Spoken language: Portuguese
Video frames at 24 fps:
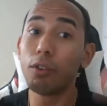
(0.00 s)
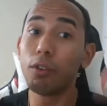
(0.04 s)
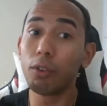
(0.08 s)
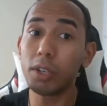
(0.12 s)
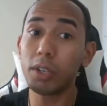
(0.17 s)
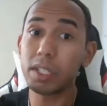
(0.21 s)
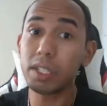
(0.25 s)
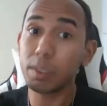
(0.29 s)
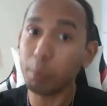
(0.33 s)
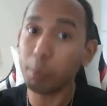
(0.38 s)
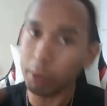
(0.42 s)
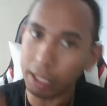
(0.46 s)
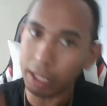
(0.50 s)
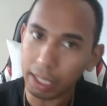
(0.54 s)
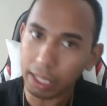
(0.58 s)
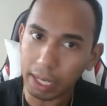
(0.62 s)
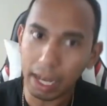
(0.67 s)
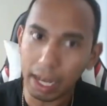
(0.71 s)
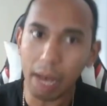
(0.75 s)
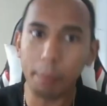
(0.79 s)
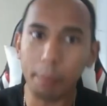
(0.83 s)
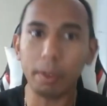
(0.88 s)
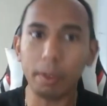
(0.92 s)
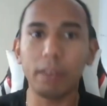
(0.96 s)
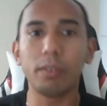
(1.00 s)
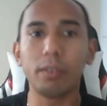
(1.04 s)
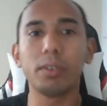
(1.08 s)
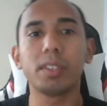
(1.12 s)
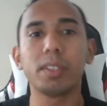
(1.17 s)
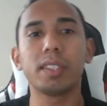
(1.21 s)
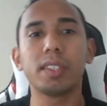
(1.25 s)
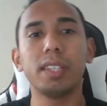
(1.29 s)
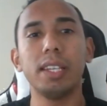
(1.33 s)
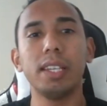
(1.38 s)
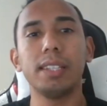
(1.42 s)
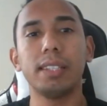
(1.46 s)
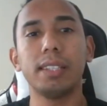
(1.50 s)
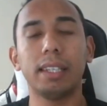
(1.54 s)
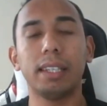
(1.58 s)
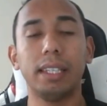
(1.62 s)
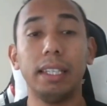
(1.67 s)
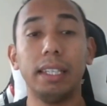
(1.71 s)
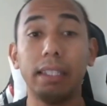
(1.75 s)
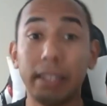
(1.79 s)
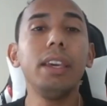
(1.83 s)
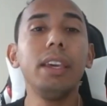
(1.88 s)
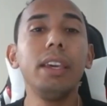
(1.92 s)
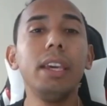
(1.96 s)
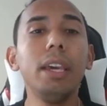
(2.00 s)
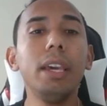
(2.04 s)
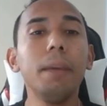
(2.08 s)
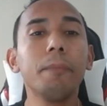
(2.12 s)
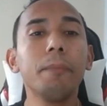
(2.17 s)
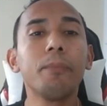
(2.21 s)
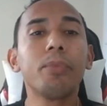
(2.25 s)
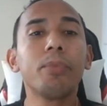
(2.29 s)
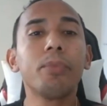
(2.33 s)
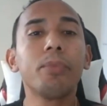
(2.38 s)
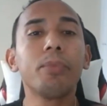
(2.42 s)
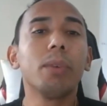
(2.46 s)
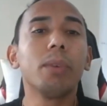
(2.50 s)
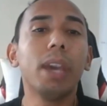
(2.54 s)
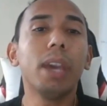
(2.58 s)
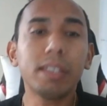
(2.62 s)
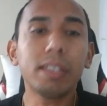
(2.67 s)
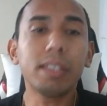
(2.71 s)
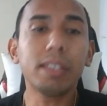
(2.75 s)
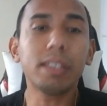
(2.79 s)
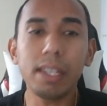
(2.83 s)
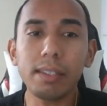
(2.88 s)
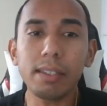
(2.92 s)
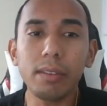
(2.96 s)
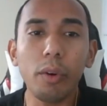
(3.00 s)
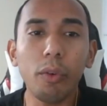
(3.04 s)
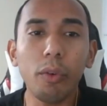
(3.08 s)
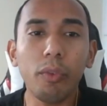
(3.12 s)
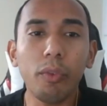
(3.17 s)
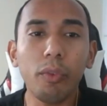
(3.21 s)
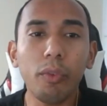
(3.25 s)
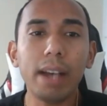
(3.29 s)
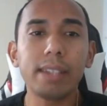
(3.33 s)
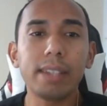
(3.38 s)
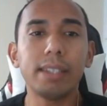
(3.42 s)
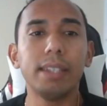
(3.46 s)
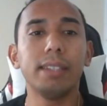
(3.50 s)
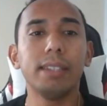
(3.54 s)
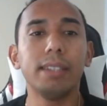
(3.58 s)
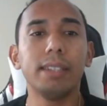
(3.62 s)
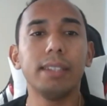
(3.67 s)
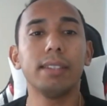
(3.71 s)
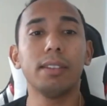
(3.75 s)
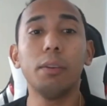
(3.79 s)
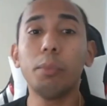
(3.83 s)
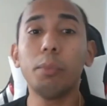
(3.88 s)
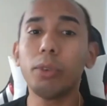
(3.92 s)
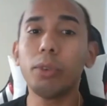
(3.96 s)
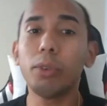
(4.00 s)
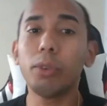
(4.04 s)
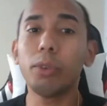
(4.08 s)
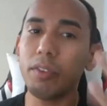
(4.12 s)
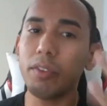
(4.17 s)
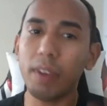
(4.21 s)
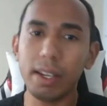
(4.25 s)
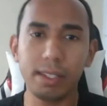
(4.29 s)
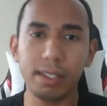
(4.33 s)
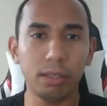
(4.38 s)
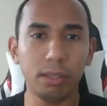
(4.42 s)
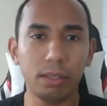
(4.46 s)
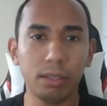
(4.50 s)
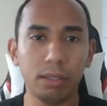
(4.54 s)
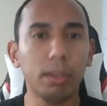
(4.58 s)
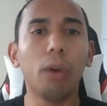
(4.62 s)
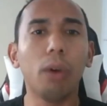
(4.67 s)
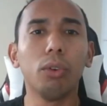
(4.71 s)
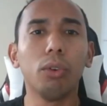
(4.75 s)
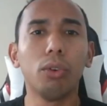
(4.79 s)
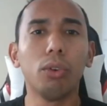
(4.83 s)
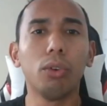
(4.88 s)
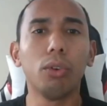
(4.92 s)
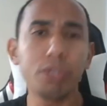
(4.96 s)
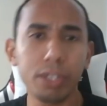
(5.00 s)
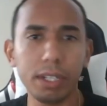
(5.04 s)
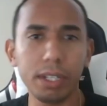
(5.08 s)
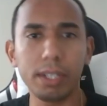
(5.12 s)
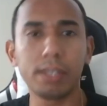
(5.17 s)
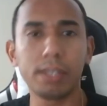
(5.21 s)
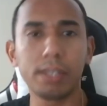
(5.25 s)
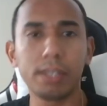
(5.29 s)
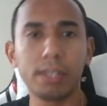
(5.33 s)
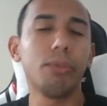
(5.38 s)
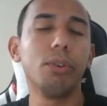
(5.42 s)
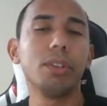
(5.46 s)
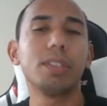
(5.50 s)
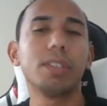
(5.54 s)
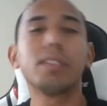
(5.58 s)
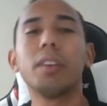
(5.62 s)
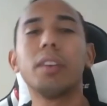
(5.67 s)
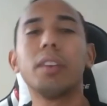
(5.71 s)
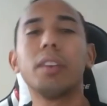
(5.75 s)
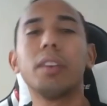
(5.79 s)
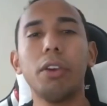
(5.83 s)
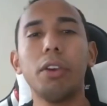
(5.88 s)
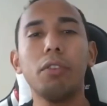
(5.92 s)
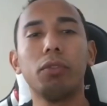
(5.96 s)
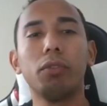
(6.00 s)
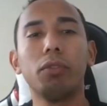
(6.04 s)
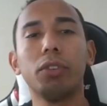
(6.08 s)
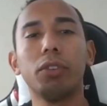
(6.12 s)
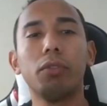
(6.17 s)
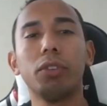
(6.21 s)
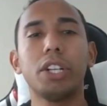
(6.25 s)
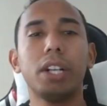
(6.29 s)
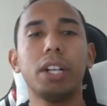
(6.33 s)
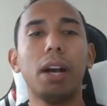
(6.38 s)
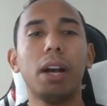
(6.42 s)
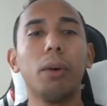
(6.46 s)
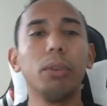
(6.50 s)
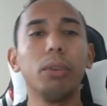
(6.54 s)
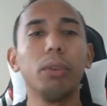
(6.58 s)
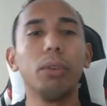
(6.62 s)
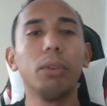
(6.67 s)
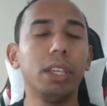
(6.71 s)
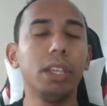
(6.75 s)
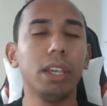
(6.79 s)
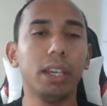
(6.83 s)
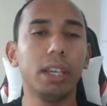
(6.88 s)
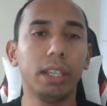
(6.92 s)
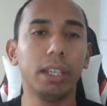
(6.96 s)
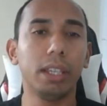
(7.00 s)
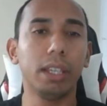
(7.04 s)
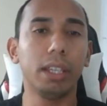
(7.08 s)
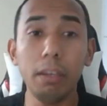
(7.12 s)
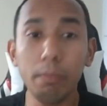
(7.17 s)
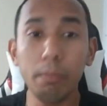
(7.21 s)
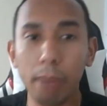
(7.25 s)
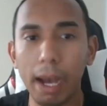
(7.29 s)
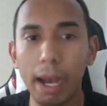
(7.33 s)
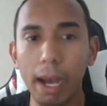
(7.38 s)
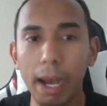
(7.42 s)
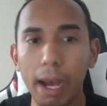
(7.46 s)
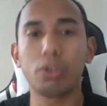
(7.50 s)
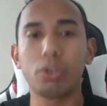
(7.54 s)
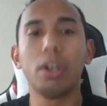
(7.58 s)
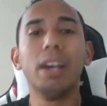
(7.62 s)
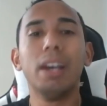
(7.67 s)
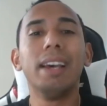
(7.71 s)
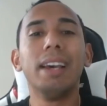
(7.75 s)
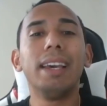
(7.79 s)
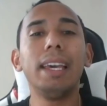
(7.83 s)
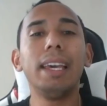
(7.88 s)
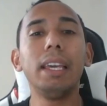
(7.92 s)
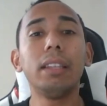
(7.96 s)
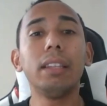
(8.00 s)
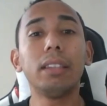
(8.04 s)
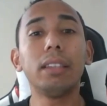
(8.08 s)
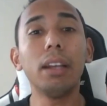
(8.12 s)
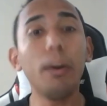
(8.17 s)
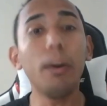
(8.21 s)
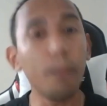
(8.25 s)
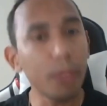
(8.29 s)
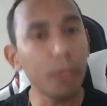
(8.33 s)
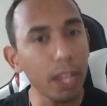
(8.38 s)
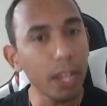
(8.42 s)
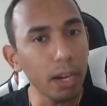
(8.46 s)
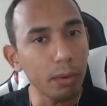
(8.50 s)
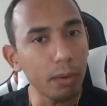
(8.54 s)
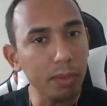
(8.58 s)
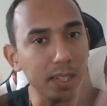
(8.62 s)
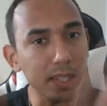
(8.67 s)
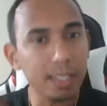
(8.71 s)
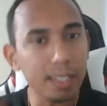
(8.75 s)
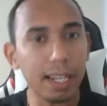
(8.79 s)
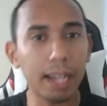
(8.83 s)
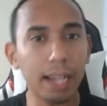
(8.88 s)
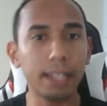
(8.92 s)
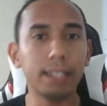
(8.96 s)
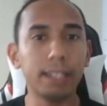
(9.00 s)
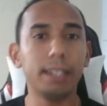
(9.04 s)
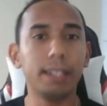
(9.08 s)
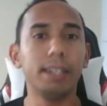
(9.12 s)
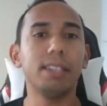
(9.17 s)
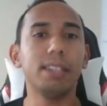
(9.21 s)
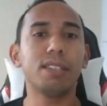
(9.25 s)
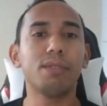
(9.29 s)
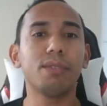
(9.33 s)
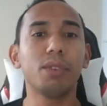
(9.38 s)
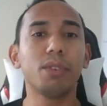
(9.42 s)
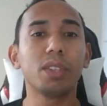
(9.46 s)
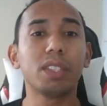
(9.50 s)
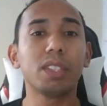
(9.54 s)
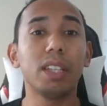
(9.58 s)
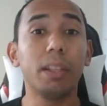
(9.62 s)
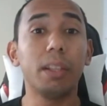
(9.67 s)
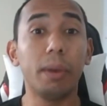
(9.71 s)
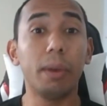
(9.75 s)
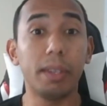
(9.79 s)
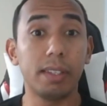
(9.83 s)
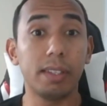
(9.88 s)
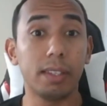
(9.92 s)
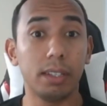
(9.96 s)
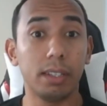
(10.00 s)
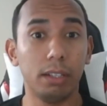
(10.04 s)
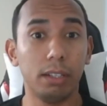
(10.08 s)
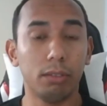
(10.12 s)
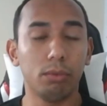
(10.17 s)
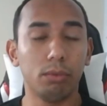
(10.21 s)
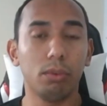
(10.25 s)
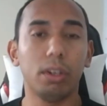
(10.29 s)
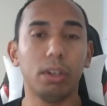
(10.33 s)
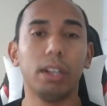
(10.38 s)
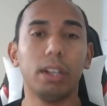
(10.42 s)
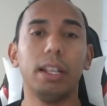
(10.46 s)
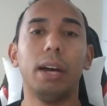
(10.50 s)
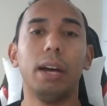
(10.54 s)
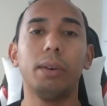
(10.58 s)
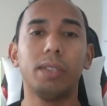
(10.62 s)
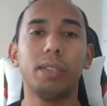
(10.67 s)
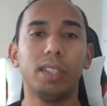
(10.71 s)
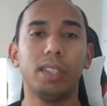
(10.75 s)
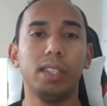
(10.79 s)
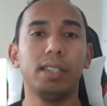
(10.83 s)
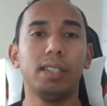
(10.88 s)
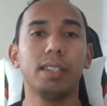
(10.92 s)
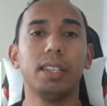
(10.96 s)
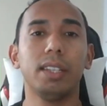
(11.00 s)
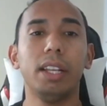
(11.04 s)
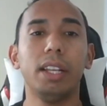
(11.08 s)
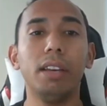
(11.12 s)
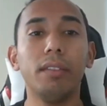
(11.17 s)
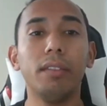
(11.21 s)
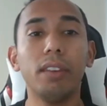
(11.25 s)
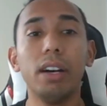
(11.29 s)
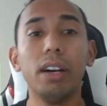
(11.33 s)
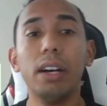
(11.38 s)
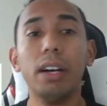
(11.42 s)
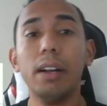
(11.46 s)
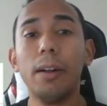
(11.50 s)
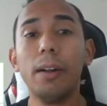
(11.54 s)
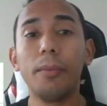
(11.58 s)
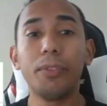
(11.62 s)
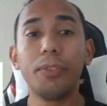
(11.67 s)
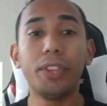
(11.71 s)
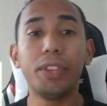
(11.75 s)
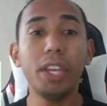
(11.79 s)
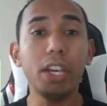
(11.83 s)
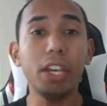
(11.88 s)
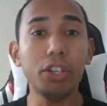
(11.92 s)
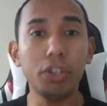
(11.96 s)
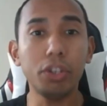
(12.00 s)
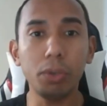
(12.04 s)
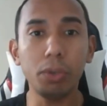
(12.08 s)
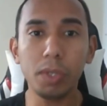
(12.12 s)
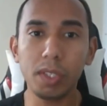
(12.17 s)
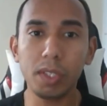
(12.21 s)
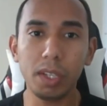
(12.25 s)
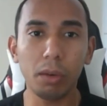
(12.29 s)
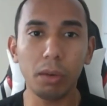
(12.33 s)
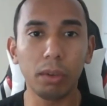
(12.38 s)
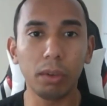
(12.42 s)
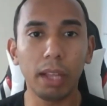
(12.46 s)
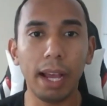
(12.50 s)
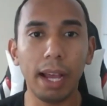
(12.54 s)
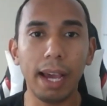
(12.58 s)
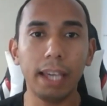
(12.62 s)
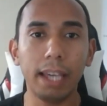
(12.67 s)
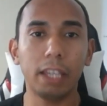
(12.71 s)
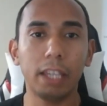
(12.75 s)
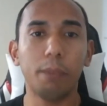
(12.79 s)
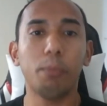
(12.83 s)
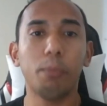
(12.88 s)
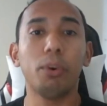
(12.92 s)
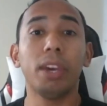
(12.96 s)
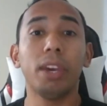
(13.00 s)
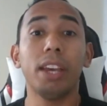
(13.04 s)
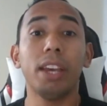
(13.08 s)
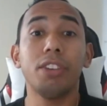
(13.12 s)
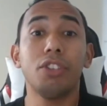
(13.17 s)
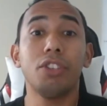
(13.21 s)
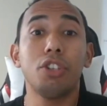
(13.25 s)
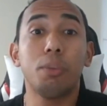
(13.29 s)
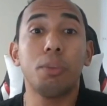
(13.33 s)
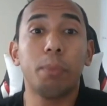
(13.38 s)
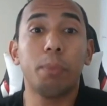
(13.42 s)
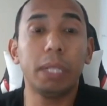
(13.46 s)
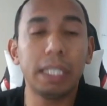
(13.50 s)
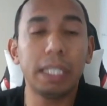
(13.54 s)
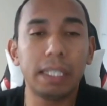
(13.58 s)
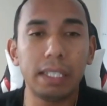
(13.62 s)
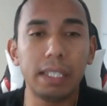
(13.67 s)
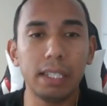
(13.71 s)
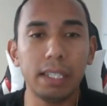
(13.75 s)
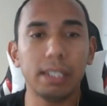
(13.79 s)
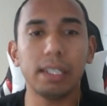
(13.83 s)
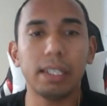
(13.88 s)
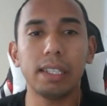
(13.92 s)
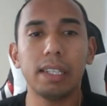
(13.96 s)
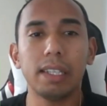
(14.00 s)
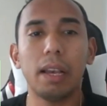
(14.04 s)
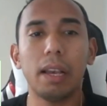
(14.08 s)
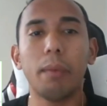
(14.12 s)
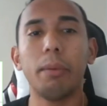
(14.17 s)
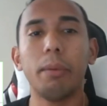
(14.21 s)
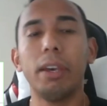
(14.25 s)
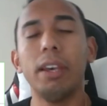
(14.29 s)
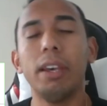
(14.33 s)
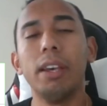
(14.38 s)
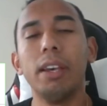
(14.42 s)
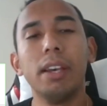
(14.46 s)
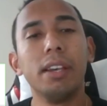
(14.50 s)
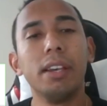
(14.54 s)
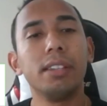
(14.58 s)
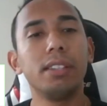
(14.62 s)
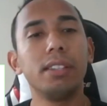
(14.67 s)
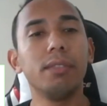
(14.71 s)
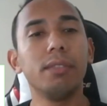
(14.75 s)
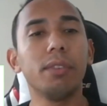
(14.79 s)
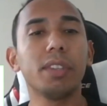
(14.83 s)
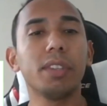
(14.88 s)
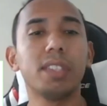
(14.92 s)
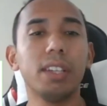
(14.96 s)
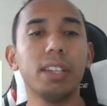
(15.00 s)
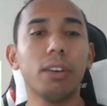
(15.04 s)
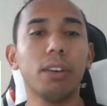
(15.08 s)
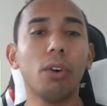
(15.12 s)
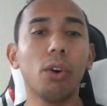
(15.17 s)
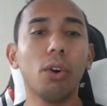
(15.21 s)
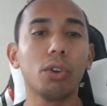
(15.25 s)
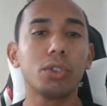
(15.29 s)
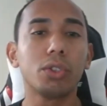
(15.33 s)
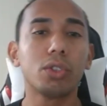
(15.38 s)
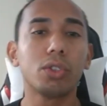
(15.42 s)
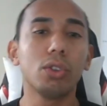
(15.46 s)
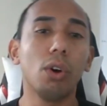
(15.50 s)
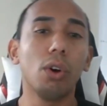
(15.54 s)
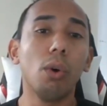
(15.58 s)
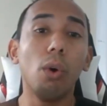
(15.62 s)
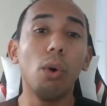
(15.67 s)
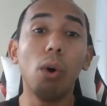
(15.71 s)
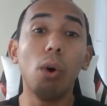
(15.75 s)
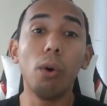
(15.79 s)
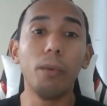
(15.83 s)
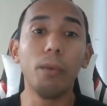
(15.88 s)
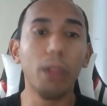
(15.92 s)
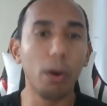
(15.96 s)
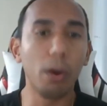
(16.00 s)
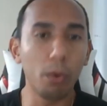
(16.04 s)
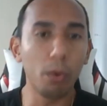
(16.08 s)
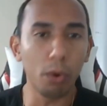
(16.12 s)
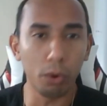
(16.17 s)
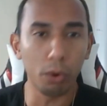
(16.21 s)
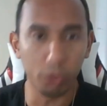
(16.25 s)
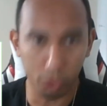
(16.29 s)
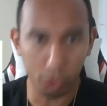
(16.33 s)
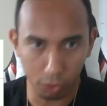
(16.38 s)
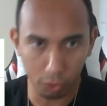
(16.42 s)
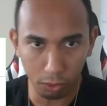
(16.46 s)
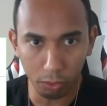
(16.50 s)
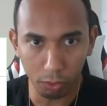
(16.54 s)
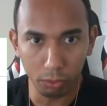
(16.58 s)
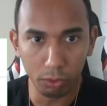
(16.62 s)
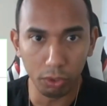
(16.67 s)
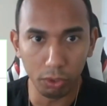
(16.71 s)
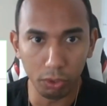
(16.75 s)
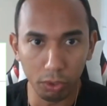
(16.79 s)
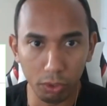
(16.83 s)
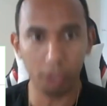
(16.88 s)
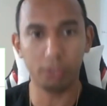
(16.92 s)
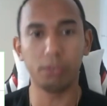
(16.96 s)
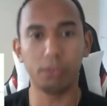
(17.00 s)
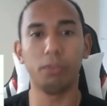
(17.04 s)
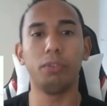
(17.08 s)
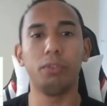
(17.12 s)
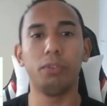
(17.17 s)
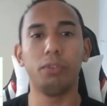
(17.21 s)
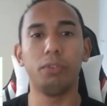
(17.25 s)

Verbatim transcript: Eu vou explicar para vocês aqui e o que, que, vocês vão fazer? Vocês vão poder fazer o download desses fontes também, eu vou deixar o link aqui embaixo. Então não saia daí, se você não é inscrito no canal, se inscreva, Deixe o seu like porque a gente precisa saber se você gostou ou não gostou do nosso